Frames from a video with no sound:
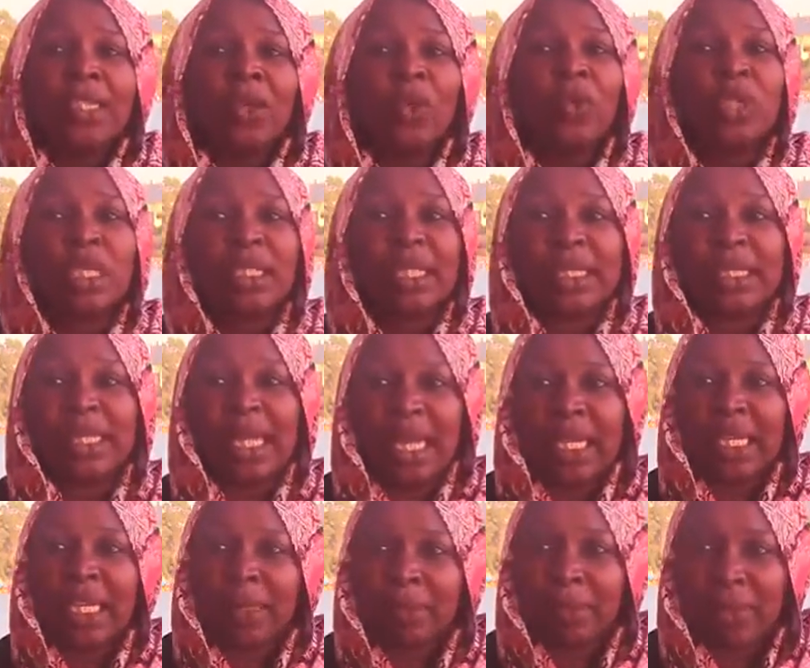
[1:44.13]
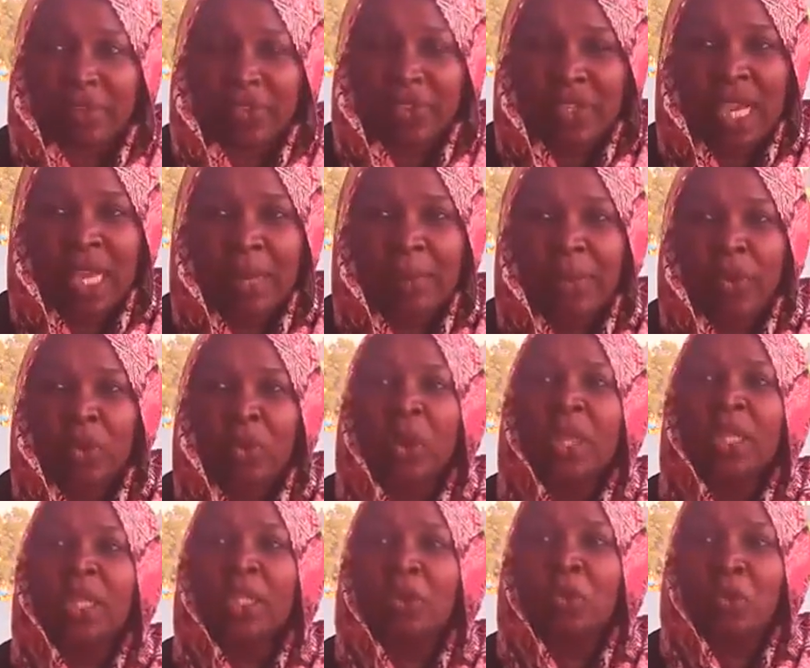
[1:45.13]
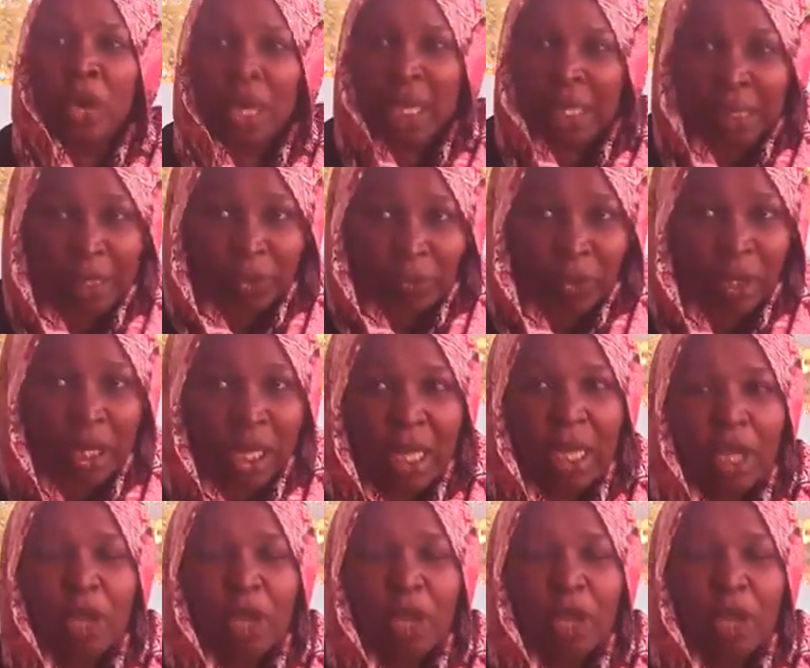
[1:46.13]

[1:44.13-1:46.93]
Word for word: جودة التعليم نفسها اللي بيقدموها للطفل